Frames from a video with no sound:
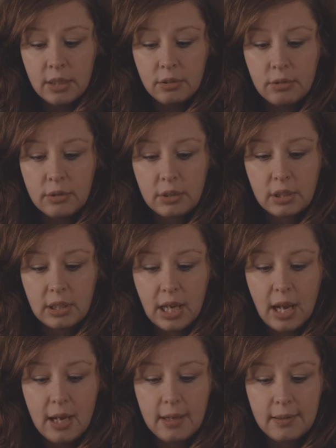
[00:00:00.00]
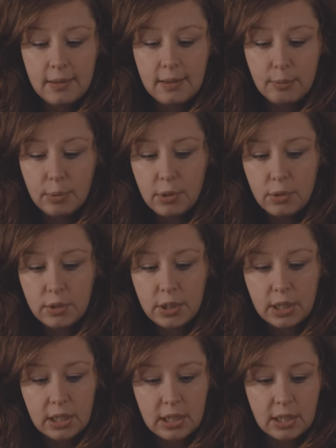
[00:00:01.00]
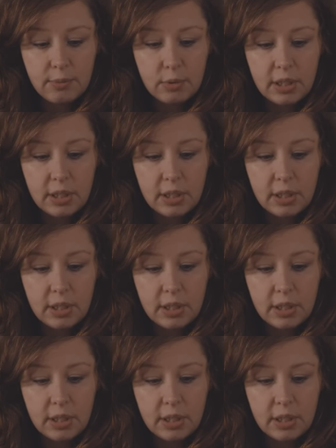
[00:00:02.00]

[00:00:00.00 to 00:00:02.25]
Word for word: Und da benutze ich das